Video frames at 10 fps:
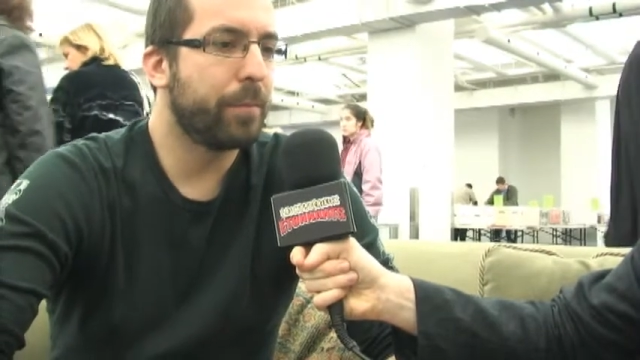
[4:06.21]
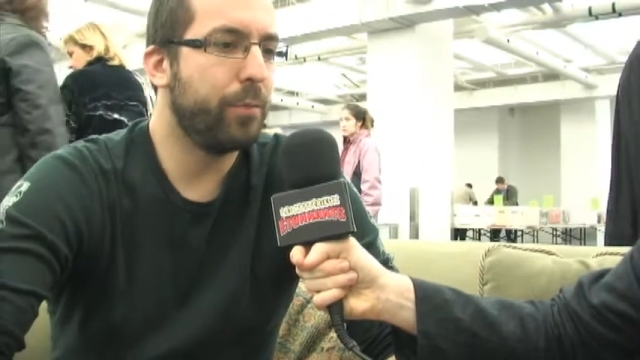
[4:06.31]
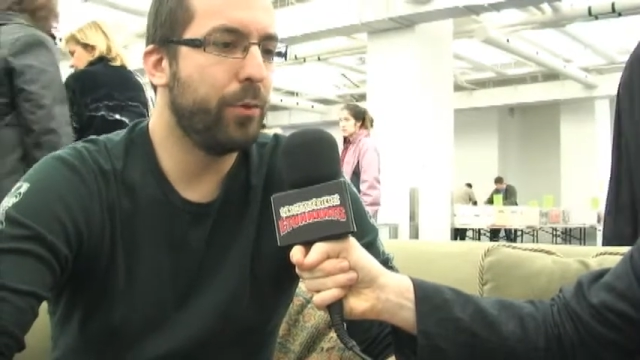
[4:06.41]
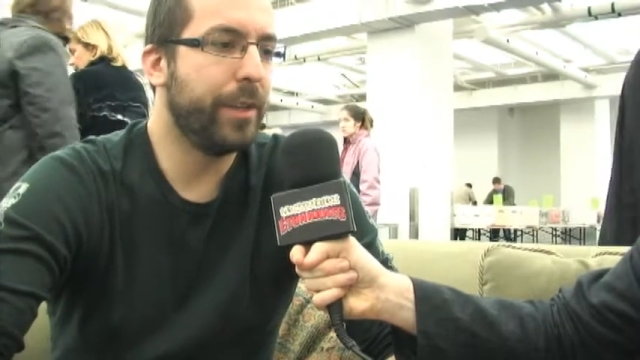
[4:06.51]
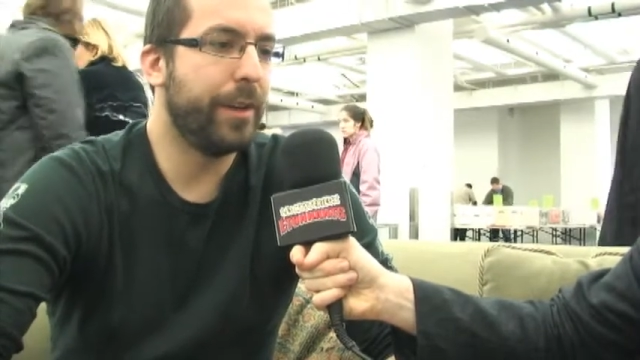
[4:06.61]

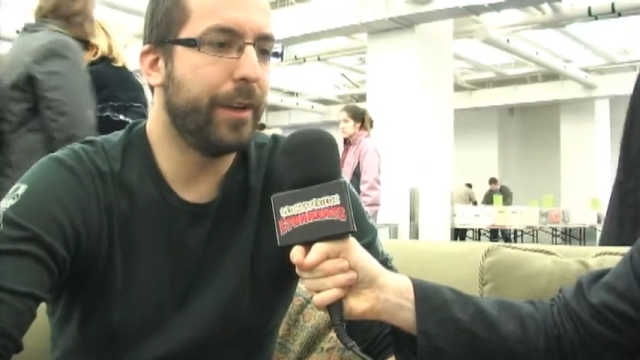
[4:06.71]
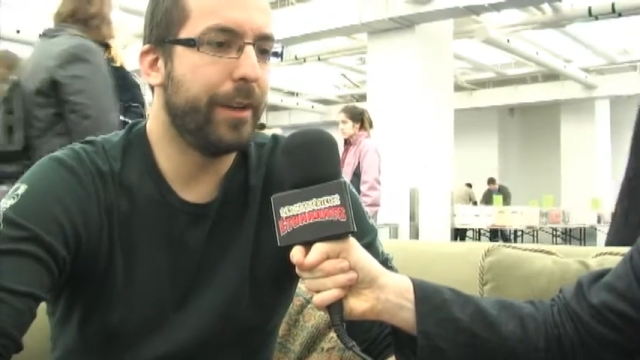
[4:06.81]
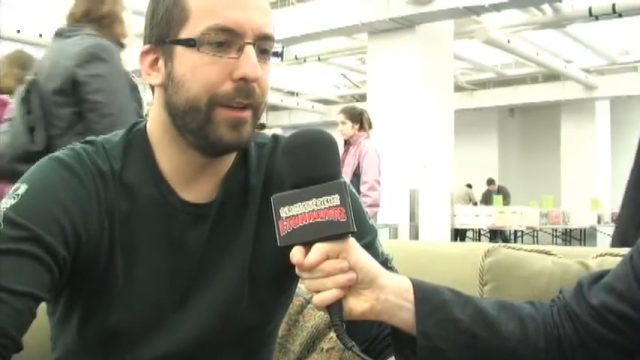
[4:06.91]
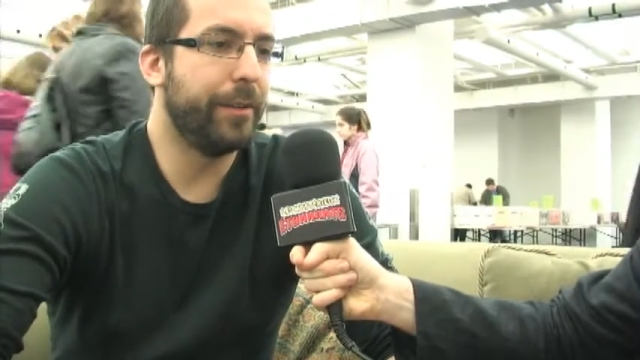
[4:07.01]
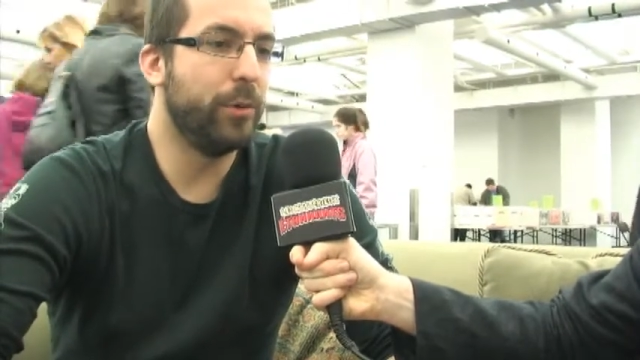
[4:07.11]
Puis
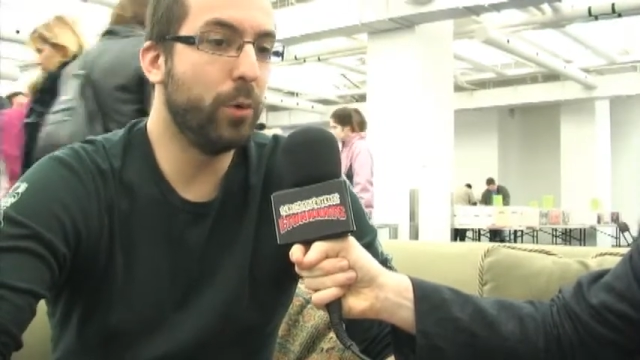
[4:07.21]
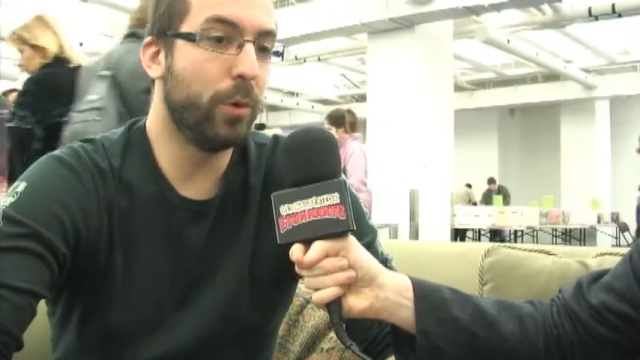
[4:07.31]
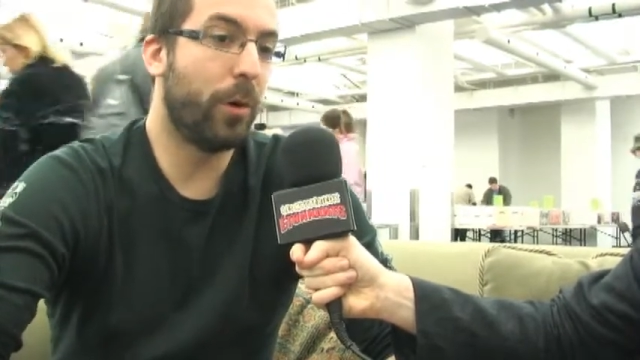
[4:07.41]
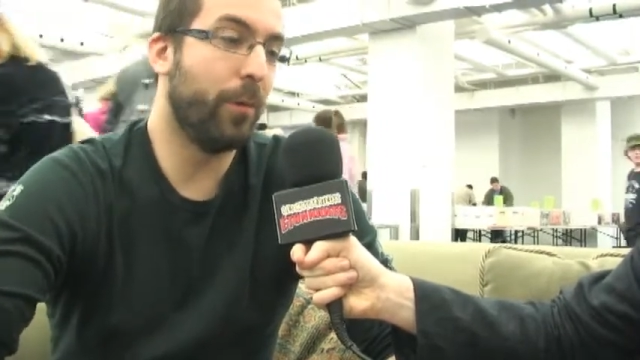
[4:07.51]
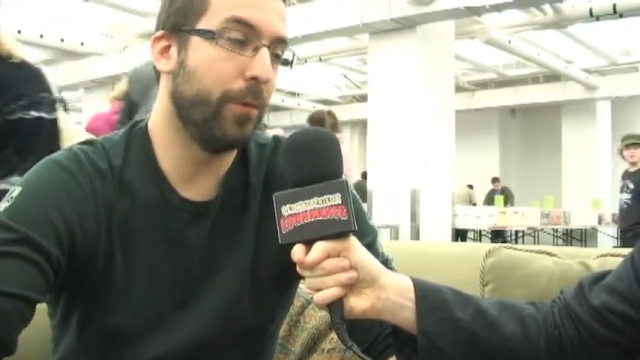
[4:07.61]
euh, nous,
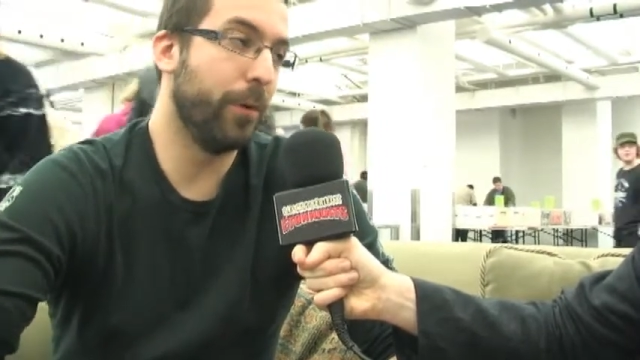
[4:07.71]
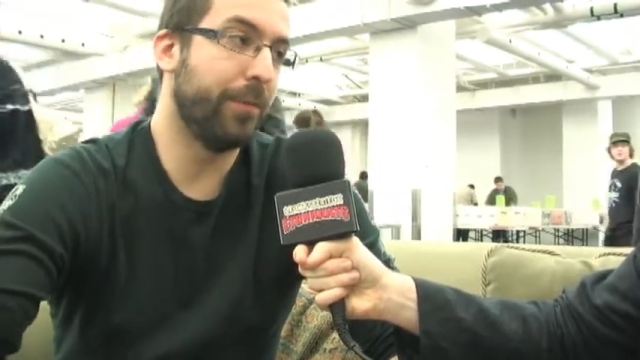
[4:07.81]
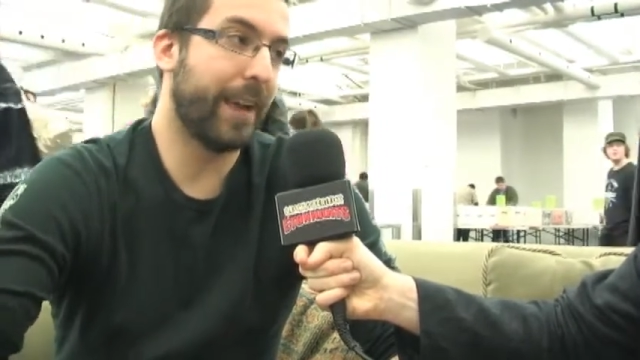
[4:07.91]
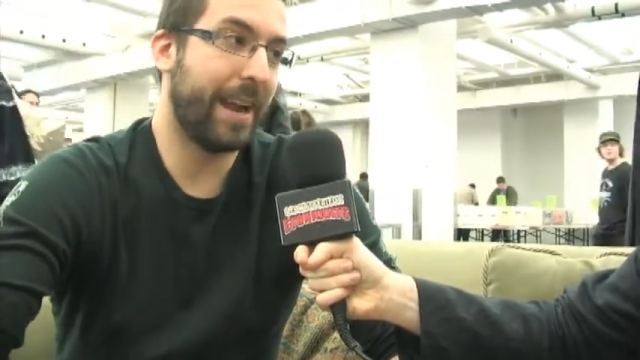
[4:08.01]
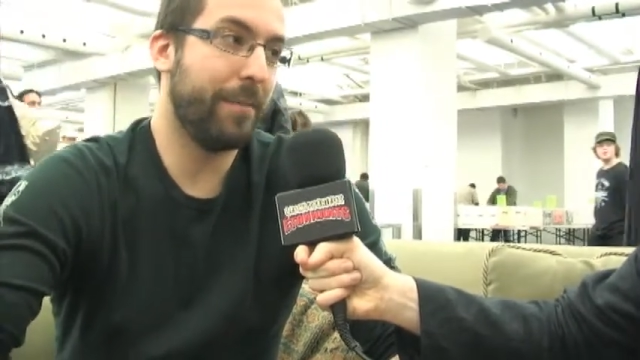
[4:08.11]
on veut
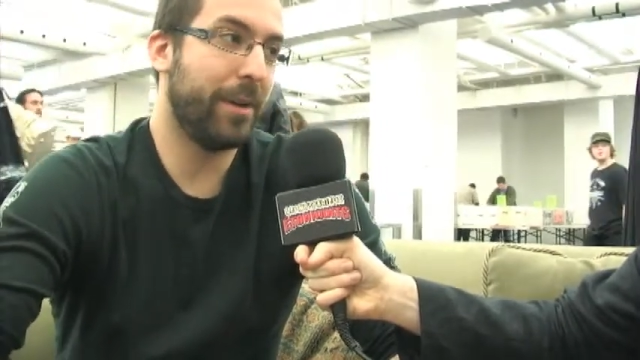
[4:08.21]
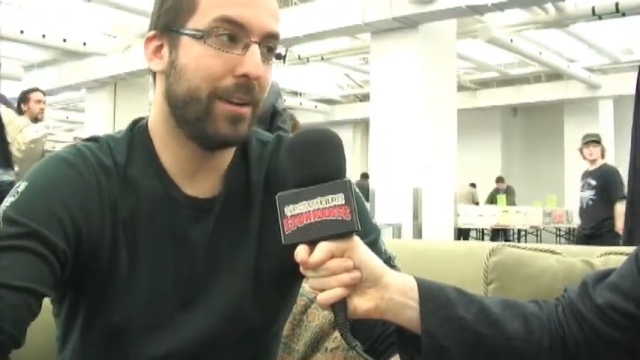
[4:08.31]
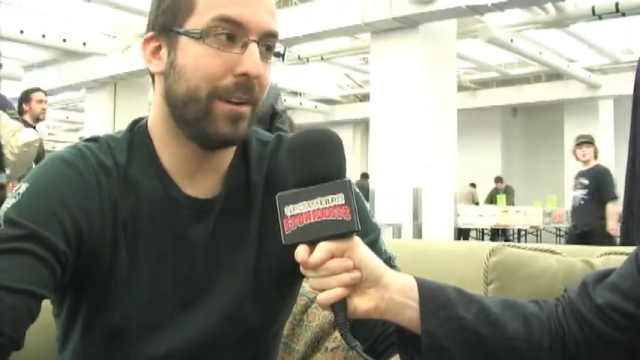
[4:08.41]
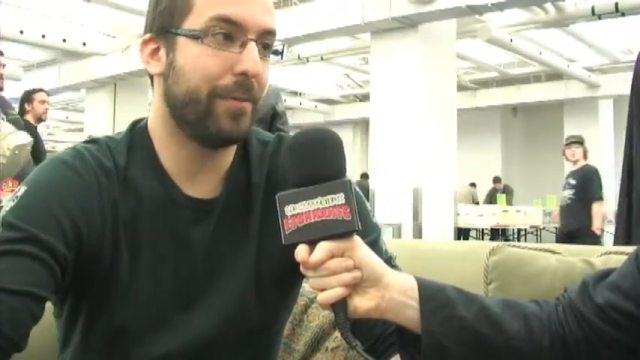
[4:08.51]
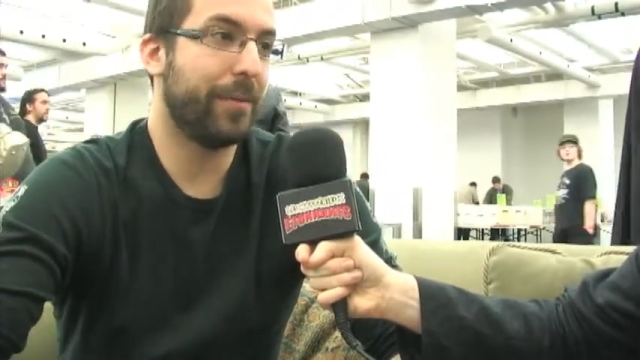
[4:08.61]

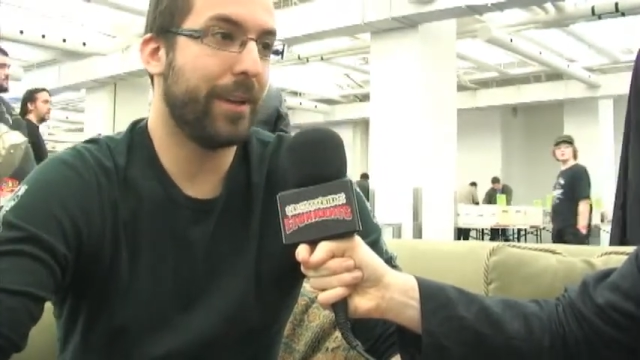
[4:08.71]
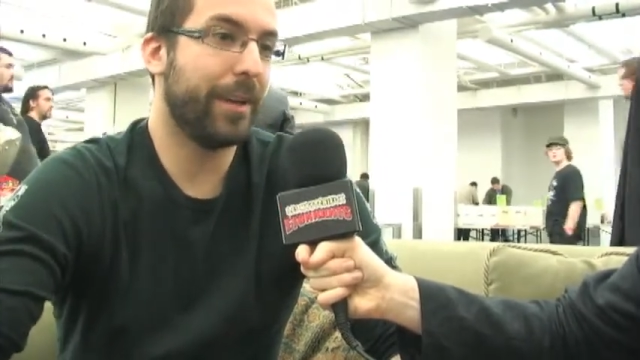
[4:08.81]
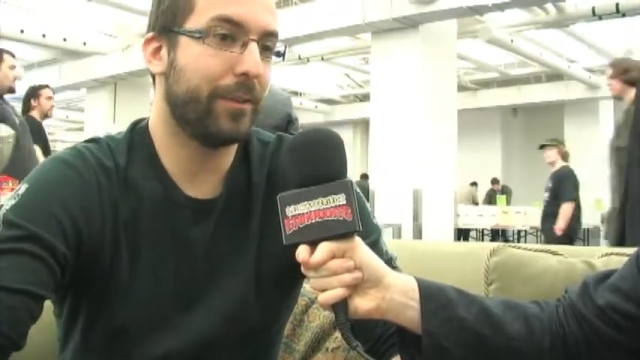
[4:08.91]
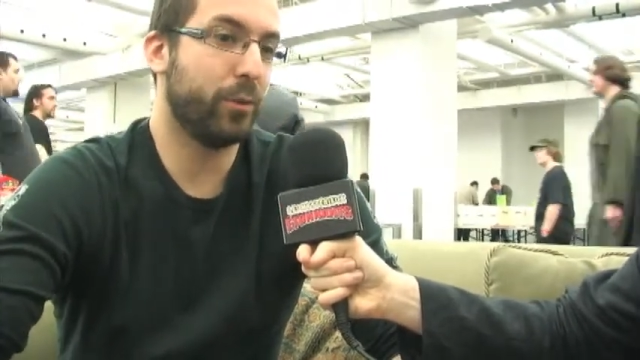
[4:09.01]
vraiment, en fait,